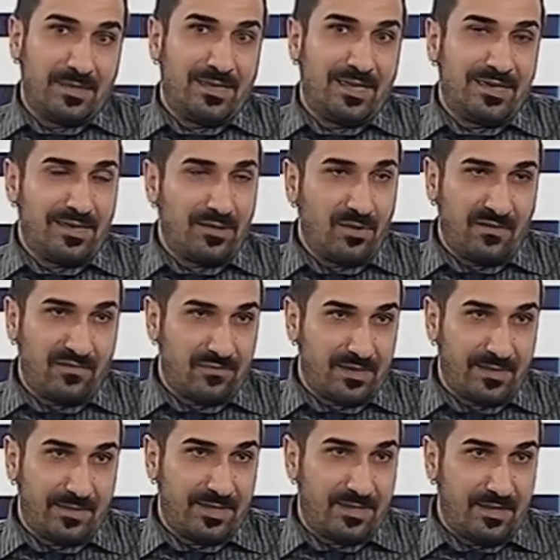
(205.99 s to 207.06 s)
Eh, la regola
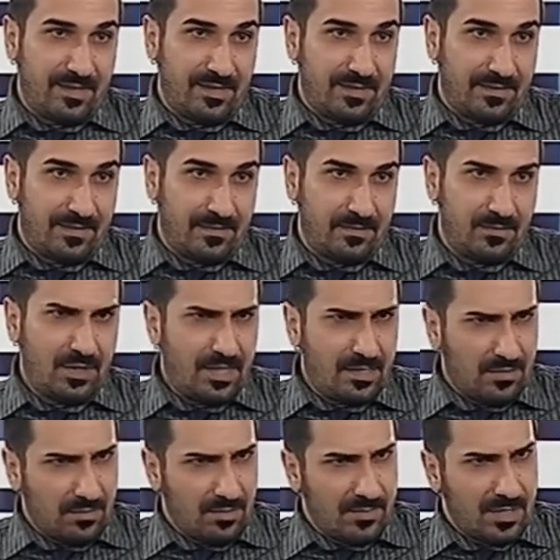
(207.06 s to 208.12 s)
fondamentale... Se si può dire, eh. Certo,
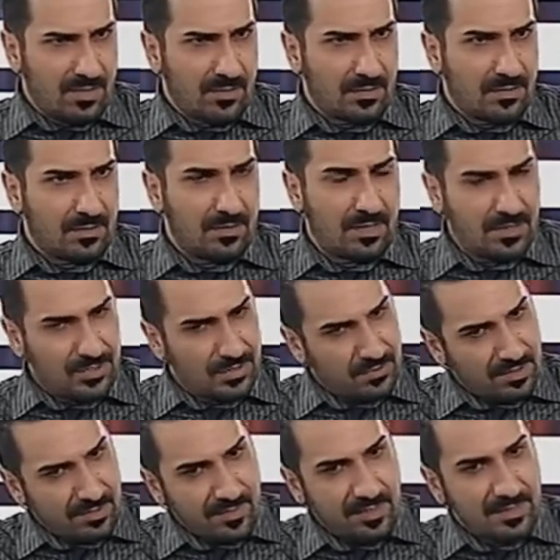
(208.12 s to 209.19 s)
cioè, come no, no,
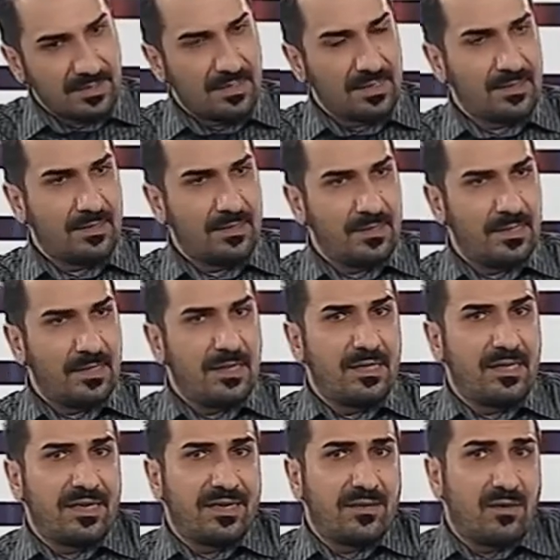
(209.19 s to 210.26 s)
assolutamente.
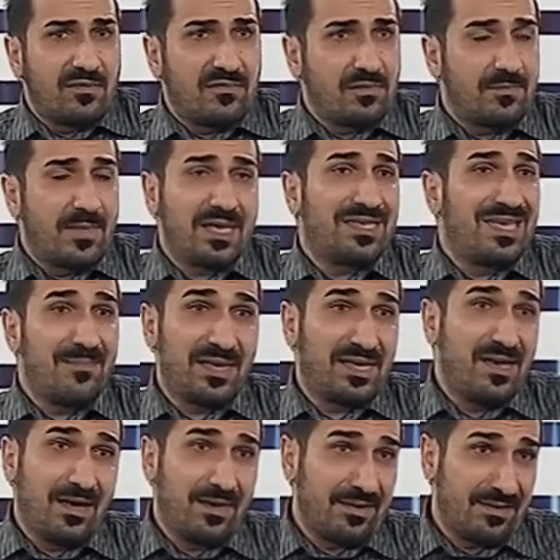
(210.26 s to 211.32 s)
La regola ma anche
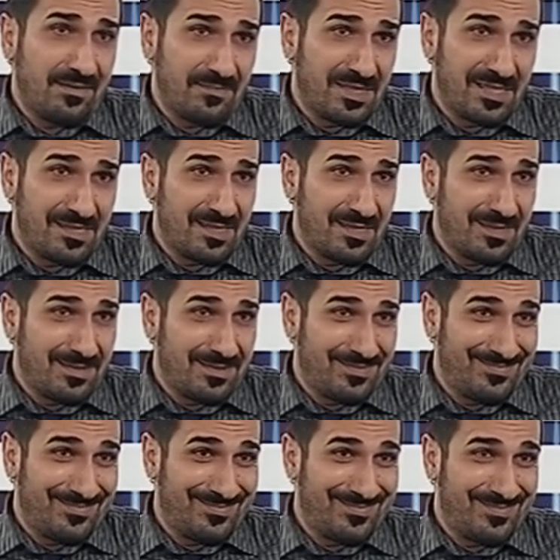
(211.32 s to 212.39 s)
pregare è meditare.
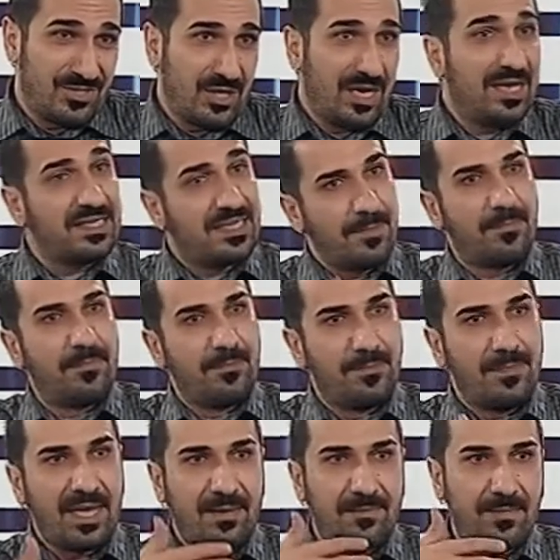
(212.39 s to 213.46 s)
Cioè, anche sì,
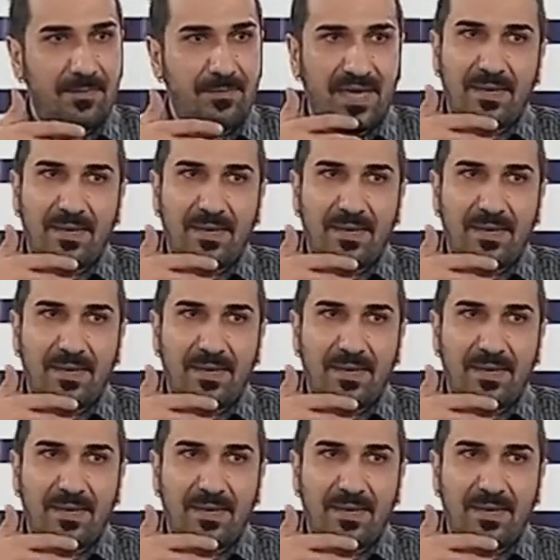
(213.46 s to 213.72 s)
par vabbè, quello...